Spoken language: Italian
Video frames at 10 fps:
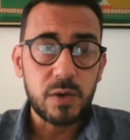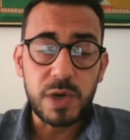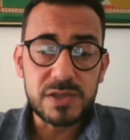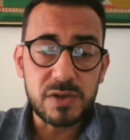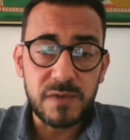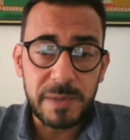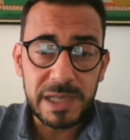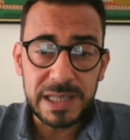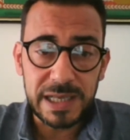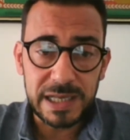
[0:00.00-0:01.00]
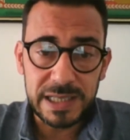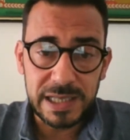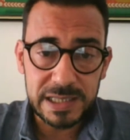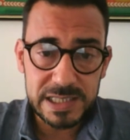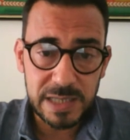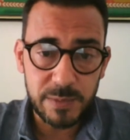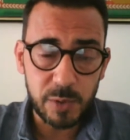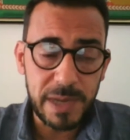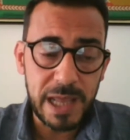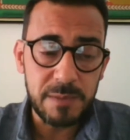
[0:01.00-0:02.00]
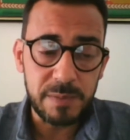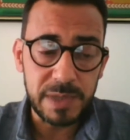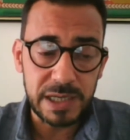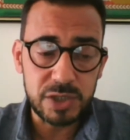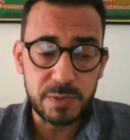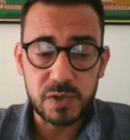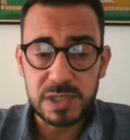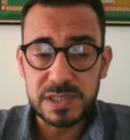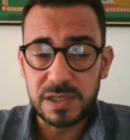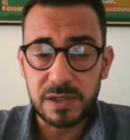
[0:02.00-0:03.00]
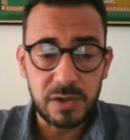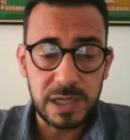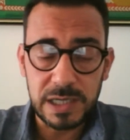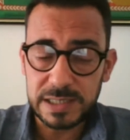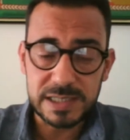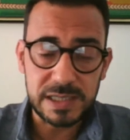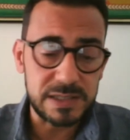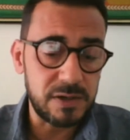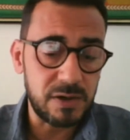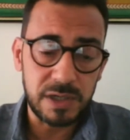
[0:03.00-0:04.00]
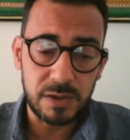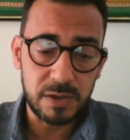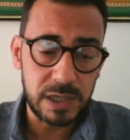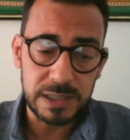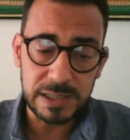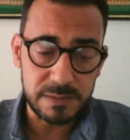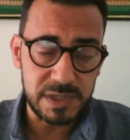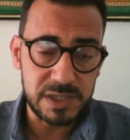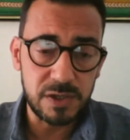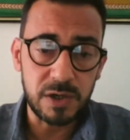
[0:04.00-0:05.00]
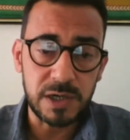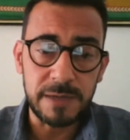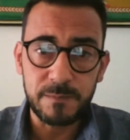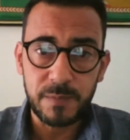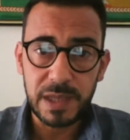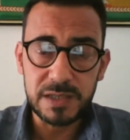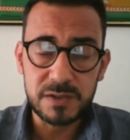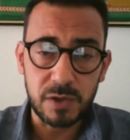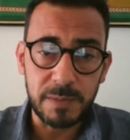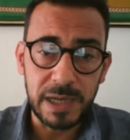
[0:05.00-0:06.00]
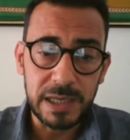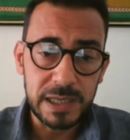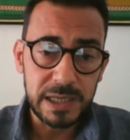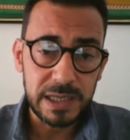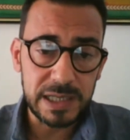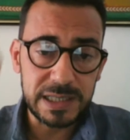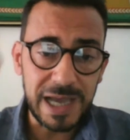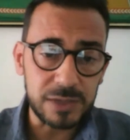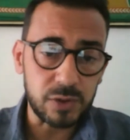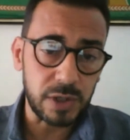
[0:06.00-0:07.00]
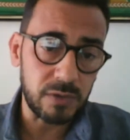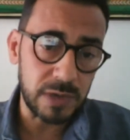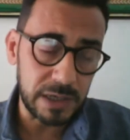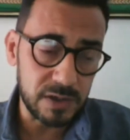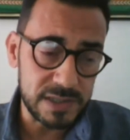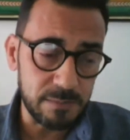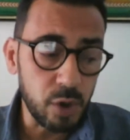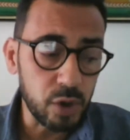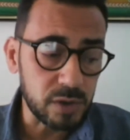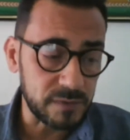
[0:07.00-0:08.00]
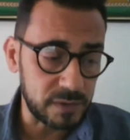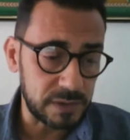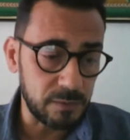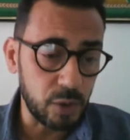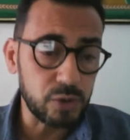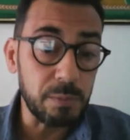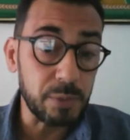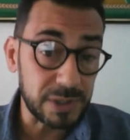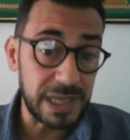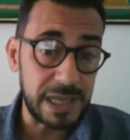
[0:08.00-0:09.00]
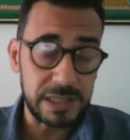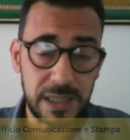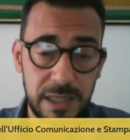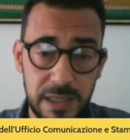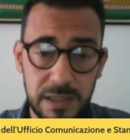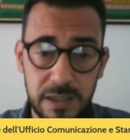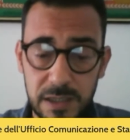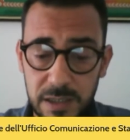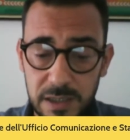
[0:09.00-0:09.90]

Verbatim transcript: Questo ovviamente crea dei grandissimi problemi perché ci possono essere errori nella trascrizione, errori nella trasmissione, insomma il dato che è una cosa molto, molto importante in,